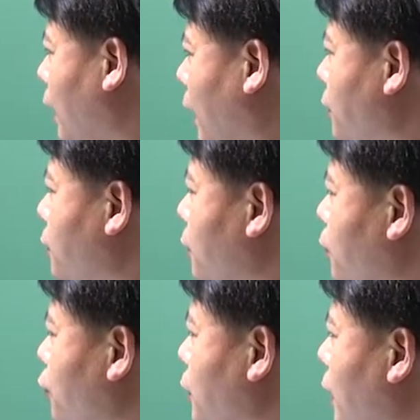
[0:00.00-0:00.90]
안
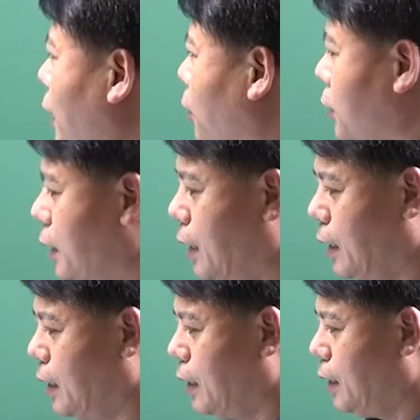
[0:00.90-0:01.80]
쓰는 문제가
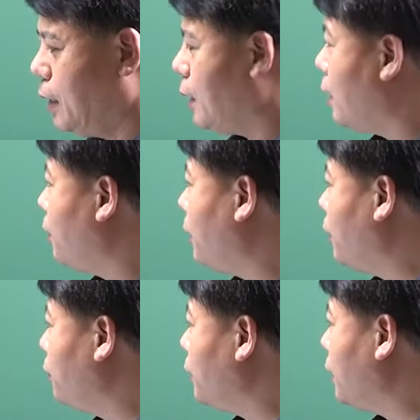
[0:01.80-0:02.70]
나오니까 예,
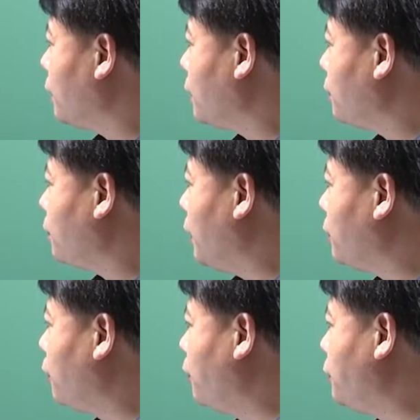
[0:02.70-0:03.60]
바로 그냥
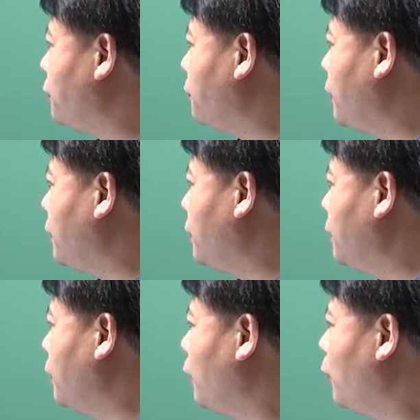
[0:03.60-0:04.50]
벡터 없이 쓰면은
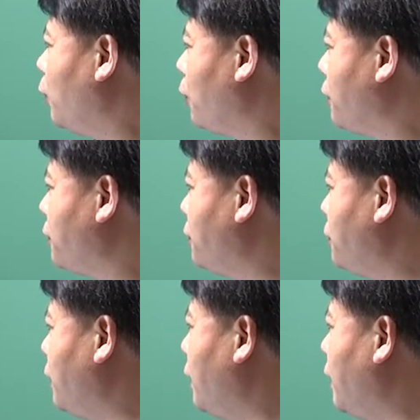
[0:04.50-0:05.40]
이렇게 쓸
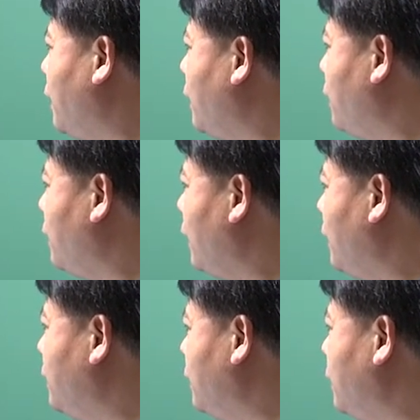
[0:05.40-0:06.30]
수 있겠네요.
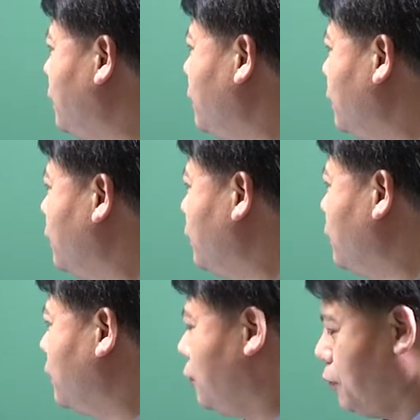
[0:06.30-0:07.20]
단위는
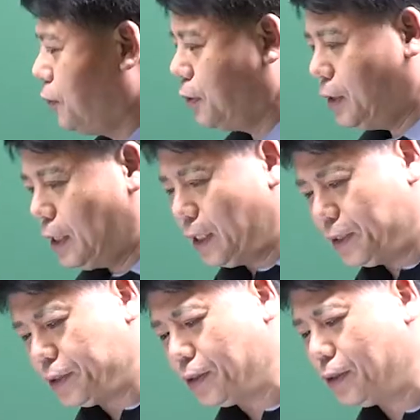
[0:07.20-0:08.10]
뉴턴이
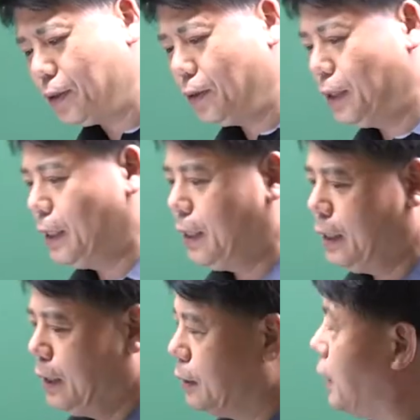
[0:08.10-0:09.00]
되겠죠.
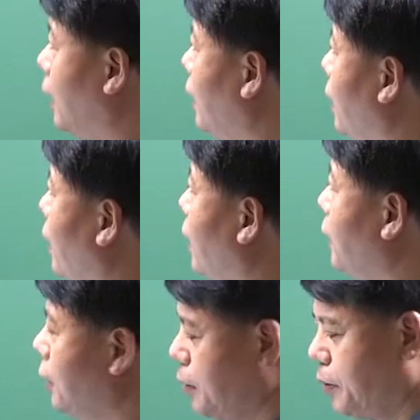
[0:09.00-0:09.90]
자,
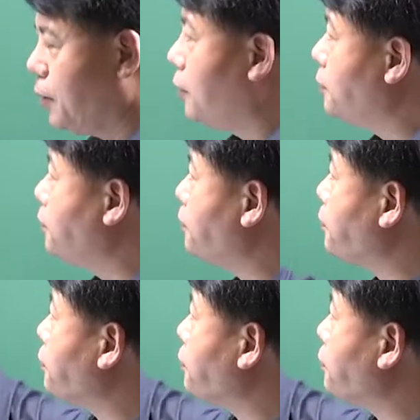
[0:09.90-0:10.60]
2번